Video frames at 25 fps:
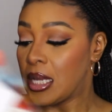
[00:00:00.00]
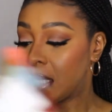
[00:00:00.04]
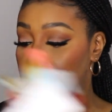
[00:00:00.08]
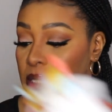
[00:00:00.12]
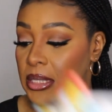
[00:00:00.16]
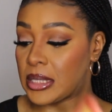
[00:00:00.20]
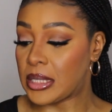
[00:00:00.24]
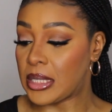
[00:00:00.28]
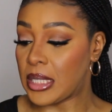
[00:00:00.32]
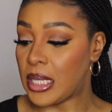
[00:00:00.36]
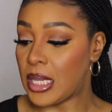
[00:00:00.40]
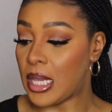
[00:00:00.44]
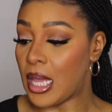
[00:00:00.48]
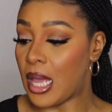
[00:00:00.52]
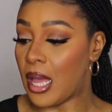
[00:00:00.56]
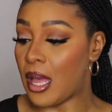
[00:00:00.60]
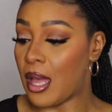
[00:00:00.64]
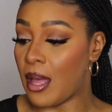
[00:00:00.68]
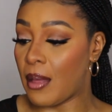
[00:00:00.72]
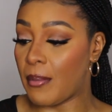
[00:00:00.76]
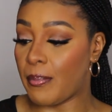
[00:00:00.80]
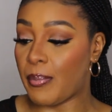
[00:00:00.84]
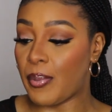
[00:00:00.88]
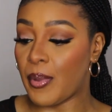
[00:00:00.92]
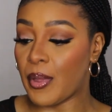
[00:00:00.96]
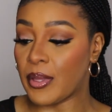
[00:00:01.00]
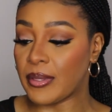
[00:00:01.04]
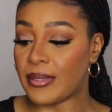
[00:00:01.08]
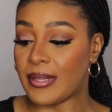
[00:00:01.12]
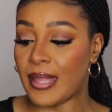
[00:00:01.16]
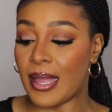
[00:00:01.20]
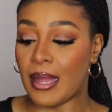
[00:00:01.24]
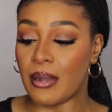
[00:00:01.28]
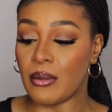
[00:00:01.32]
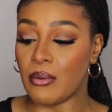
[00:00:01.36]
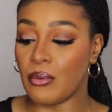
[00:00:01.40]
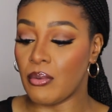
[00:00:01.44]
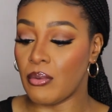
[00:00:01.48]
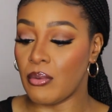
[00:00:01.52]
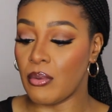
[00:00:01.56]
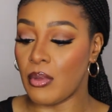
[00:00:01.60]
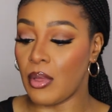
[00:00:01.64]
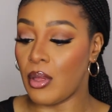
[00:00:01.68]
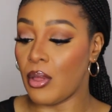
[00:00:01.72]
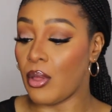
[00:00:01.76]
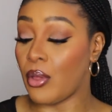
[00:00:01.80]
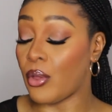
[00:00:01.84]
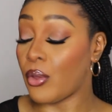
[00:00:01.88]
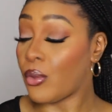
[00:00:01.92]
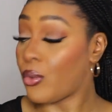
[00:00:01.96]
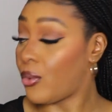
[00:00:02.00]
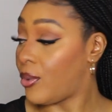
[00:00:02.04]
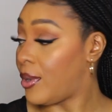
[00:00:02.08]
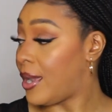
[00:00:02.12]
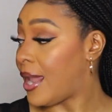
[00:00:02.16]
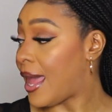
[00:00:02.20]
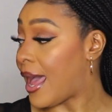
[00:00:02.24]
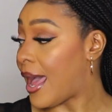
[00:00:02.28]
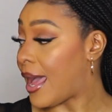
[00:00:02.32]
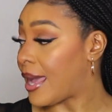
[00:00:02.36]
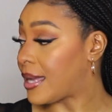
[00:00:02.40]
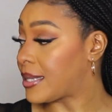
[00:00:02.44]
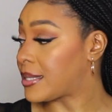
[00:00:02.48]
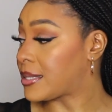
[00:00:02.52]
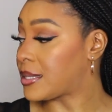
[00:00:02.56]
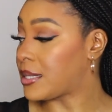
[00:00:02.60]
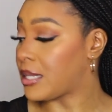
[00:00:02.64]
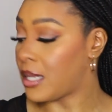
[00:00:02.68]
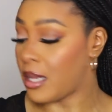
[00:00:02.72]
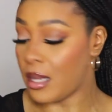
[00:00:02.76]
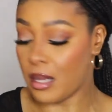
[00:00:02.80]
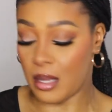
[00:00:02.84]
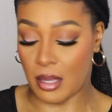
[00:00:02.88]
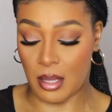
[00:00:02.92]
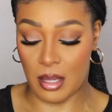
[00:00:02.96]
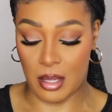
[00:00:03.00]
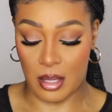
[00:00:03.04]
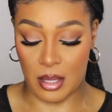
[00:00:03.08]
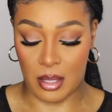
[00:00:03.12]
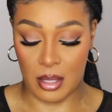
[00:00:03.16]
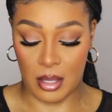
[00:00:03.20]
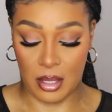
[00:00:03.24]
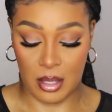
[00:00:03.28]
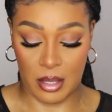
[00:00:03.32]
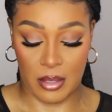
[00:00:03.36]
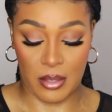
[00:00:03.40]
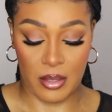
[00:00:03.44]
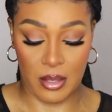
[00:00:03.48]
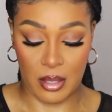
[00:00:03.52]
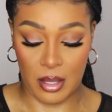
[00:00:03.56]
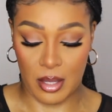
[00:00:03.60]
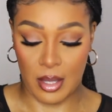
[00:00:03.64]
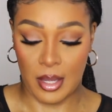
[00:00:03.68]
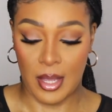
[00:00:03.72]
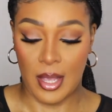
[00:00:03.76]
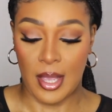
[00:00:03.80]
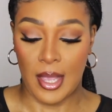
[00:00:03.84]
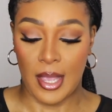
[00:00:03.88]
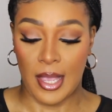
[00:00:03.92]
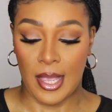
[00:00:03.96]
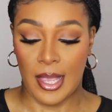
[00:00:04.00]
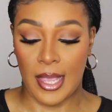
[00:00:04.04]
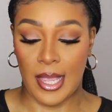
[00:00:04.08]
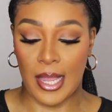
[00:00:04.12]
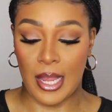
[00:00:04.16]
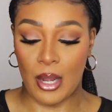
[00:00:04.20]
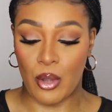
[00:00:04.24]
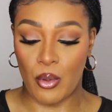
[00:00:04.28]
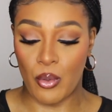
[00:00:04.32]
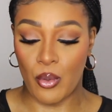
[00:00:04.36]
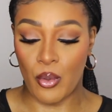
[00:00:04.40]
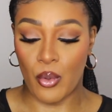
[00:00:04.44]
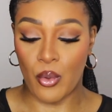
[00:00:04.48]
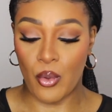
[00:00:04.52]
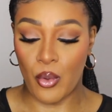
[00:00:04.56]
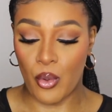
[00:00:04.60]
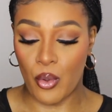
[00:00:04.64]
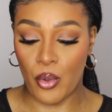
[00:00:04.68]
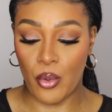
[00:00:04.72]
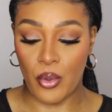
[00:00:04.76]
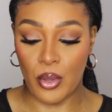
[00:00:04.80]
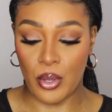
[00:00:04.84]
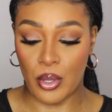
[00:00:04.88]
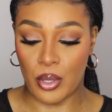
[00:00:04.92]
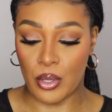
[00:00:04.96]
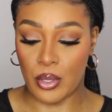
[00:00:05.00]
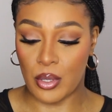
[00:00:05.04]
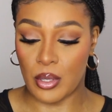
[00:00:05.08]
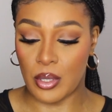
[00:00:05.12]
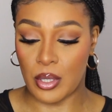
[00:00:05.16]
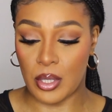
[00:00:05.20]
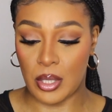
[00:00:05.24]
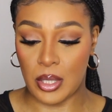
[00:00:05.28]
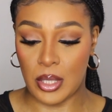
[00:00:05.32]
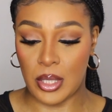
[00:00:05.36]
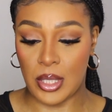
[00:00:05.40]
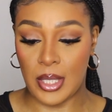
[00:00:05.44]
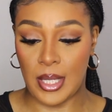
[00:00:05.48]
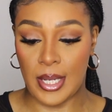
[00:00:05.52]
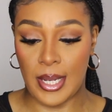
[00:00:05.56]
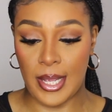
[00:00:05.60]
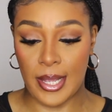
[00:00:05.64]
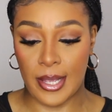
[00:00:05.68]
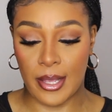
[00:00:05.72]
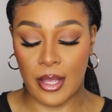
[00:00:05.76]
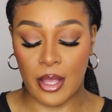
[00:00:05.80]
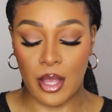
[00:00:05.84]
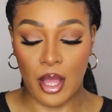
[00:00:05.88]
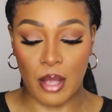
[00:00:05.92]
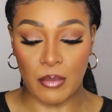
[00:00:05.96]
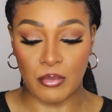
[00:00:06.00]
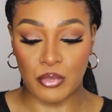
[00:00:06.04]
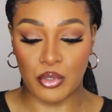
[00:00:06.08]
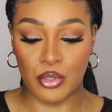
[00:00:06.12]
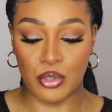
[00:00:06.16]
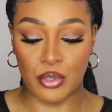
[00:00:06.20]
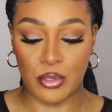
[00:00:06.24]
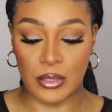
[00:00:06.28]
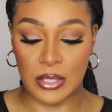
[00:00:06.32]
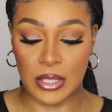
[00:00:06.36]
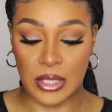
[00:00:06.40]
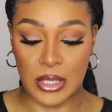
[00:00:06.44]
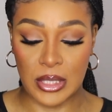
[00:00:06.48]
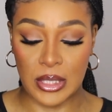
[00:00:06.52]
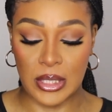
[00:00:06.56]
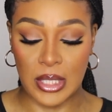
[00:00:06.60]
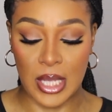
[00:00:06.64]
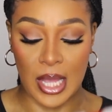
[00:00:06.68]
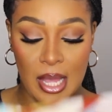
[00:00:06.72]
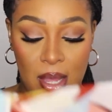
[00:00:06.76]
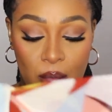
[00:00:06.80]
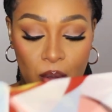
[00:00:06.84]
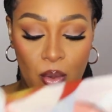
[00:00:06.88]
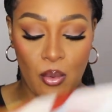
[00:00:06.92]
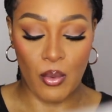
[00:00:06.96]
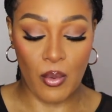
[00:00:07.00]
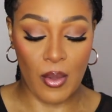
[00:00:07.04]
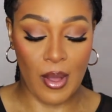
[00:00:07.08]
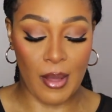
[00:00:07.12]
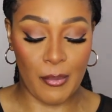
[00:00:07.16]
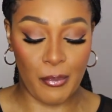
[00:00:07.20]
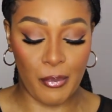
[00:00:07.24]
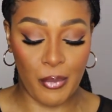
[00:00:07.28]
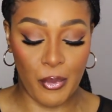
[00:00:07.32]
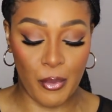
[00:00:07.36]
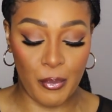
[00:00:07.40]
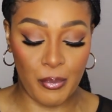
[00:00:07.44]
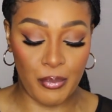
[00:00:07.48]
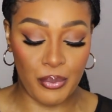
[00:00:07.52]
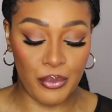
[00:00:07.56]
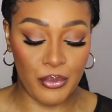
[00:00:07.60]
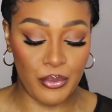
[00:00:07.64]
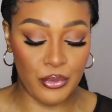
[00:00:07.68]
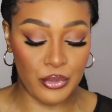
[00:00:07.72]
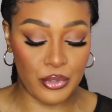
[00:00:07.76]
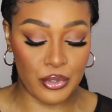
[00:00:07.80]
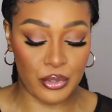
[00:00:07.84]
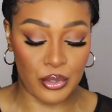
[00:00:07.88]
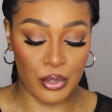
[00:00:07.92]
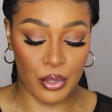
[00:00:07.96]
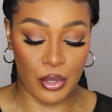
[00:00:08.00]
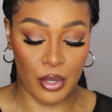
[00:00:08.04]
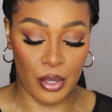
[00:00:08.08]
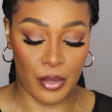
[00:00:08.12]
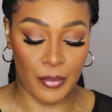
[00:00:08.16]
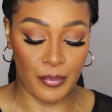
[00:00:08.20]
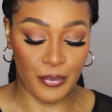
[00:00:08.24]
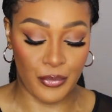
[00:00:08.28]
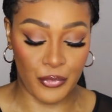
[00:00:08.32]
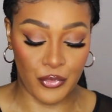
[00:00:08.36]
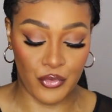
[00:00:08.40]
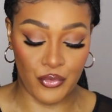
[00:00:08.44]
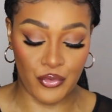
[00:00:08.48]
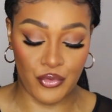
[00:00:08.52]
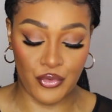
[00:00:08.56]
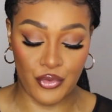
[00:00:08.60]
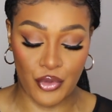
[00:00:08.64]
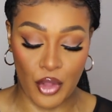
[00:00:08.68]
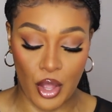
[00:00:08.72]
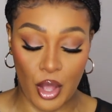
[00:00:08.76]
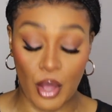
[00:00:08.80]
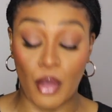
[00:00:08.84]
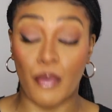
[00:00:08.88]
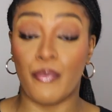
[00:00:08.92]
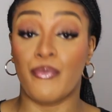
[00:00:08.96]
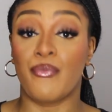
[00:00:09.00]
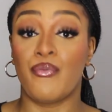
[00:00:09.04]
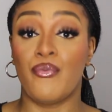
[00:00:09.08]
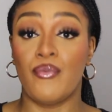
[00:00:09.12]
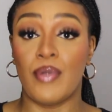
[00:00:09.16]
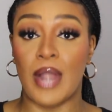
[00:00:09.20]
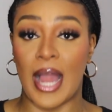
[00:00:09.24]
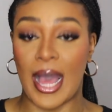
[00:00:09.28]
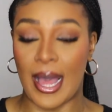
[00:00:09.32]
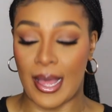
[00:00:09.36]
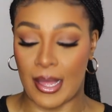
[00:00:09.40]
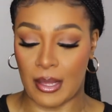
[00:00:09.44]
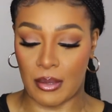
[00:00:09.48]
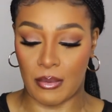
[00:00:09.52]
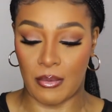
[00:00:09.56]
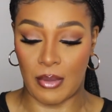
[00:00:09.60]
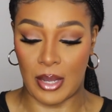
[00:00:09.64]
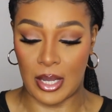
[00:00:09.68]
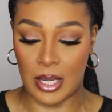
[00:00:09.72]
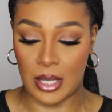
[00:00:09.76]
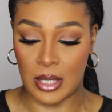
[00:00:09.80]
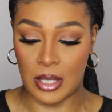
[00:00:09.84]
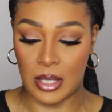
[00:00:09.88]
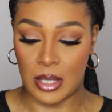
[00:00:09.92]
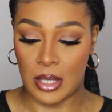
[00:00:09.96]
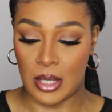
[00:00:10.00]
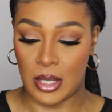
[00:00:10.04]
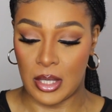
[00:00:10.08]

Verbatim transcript: C'est un pantalon euh, relax. Et le haut, il est comme ceci, un haut un peu plus euh, du genre foulard, quoi.